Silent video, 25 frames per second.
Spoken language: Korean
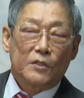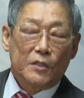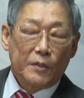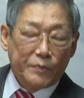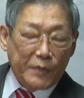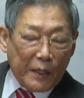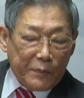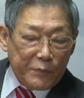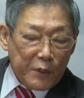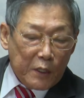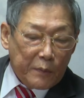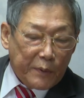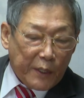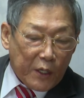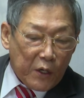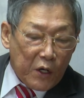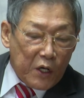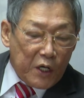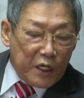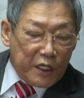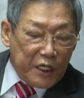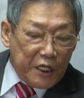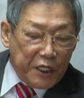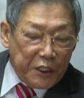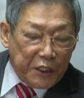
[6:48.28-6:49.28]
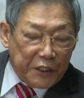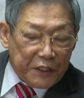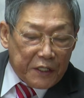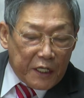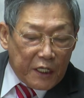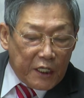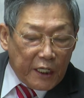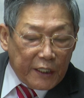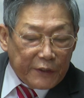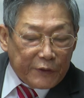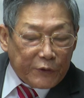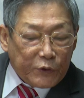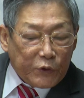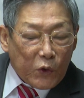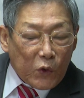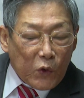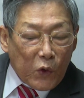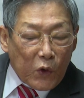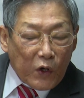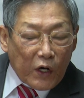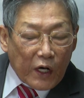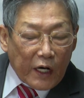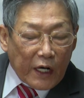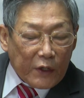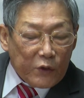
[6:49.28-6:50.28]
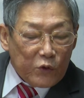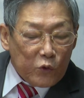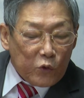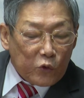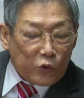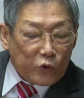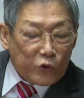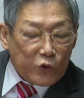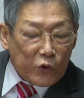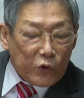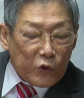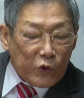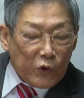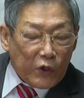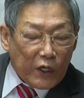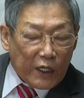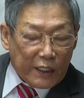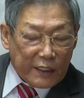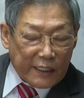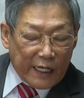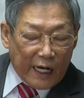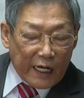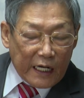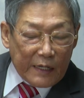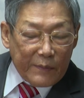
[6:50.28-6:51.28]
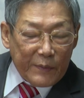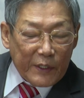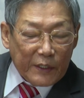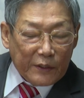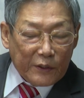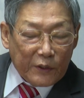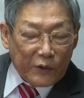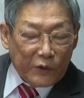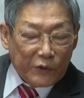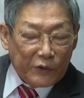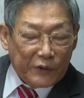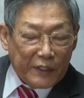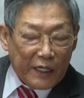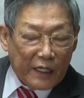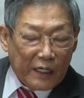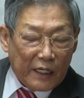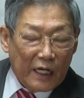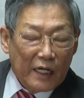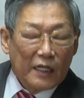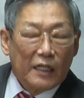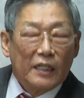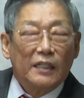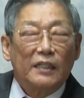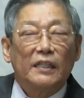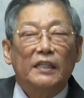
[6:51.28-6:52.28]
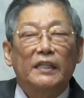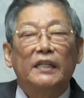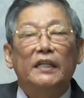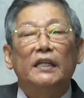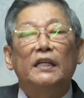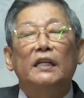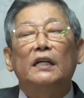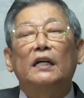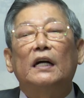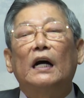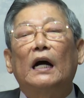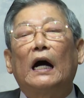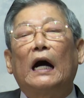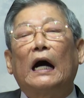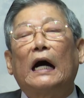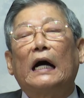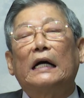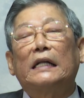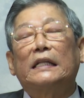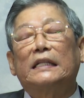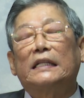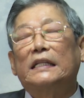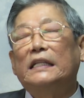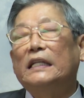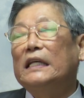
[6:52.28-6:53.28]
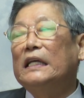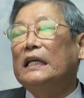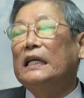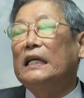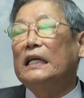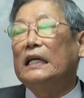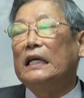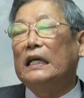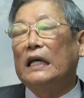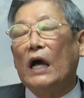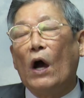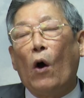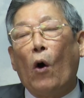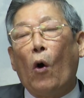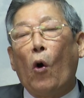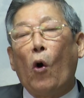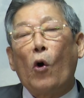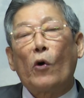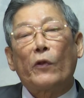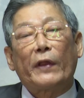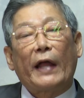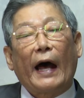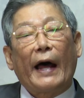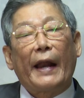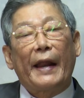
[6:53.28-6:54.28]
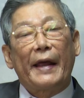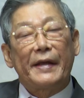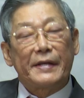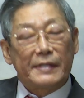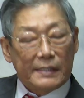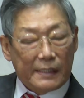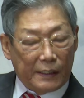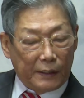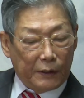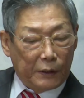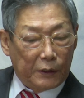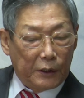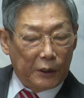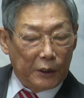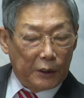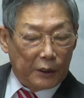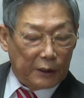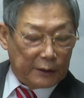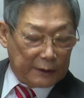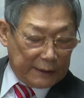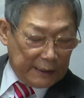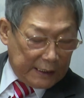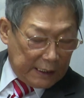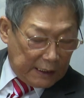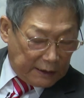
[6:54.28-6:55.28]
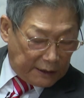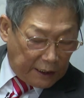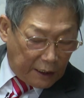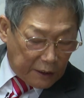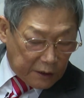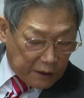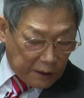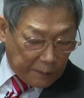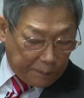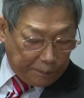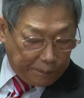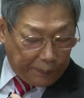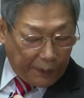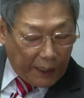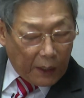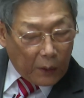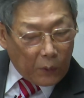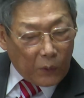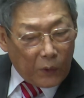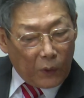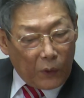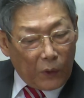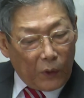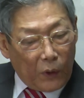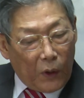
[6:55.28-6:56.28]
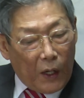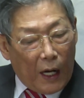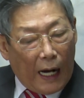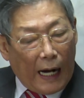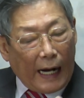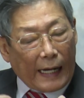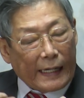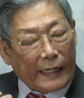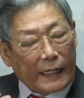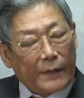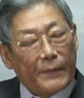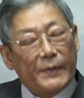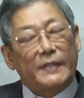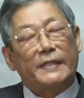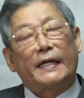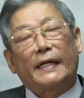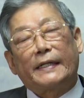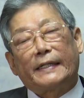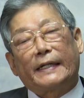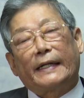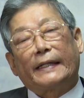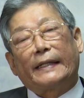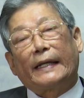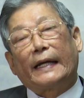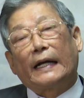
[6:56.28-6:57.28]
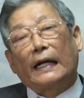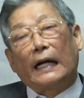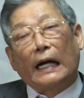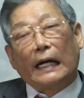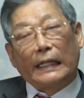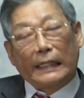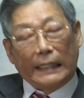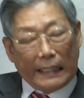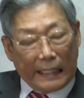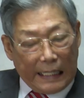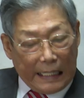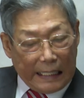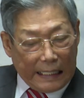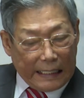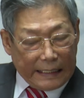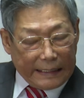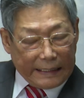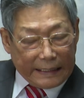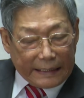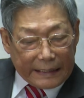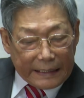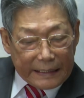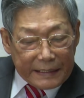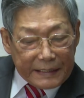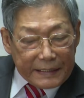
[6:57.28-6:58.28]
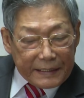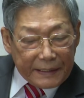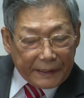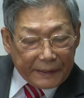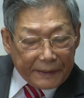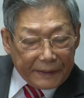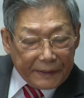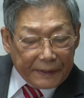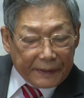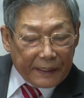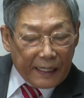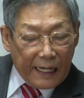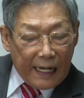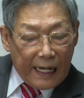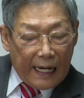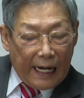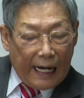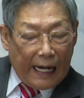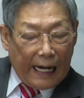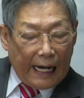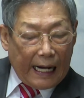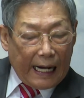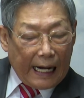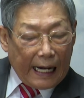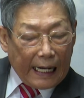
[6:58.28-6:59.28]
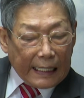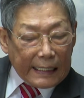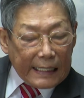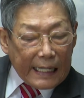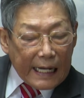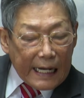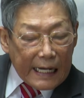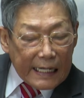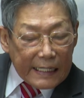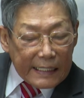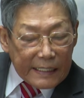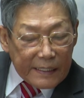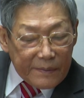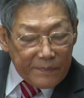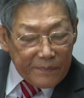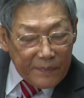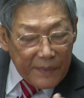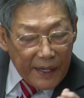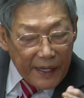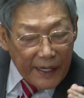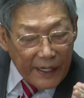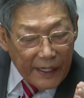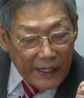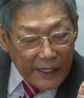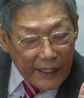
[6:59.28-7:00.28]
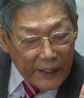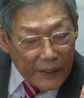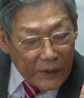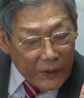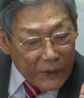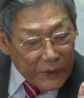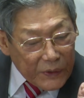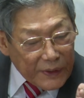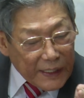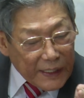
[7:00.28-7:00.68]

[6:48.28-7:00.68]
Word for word: 13절 봐요. 이는 혈통으로나 육적으로나 사람의 뜻은 어떤가? 네가 네 혼안에서 영접하고 하나님의 자녀가 된 거 아니야. 이것은 하나님에게로